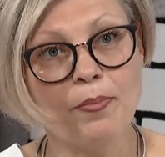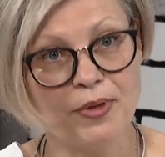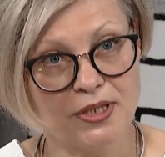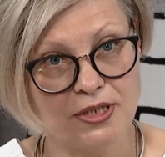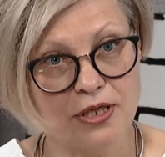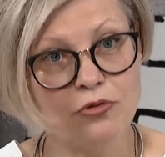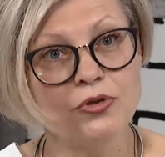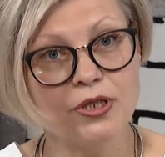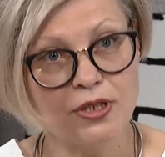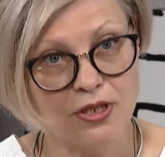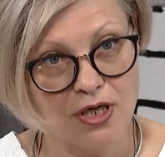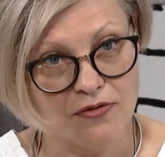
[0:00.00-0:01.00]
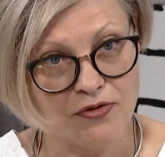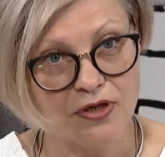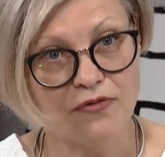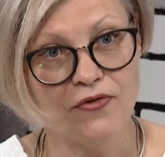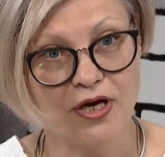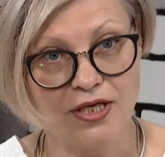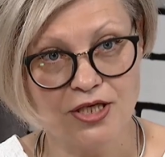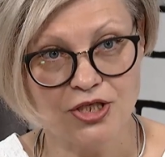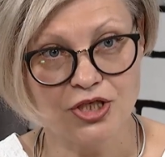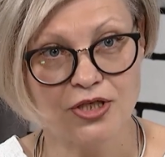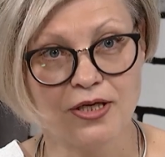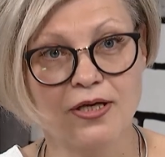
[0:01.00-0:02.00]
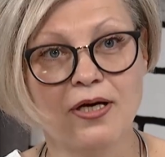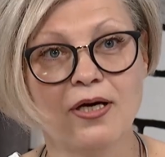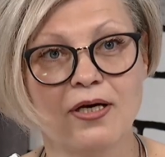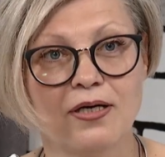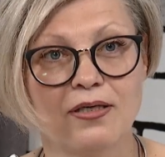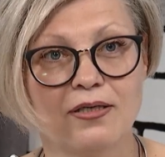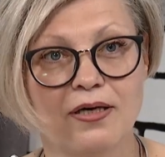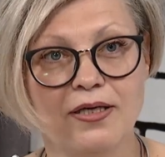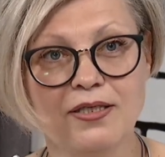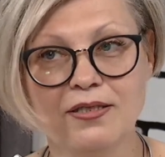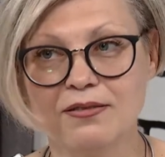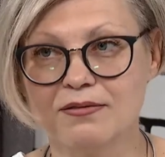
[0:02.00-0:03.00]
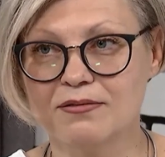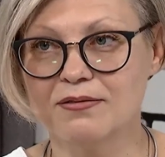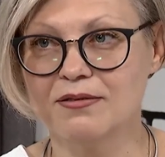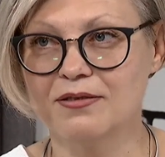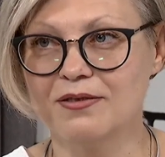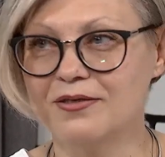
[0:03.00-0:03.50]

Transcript: определенных навыков, конечно. Э, они... Ну, прежде всего,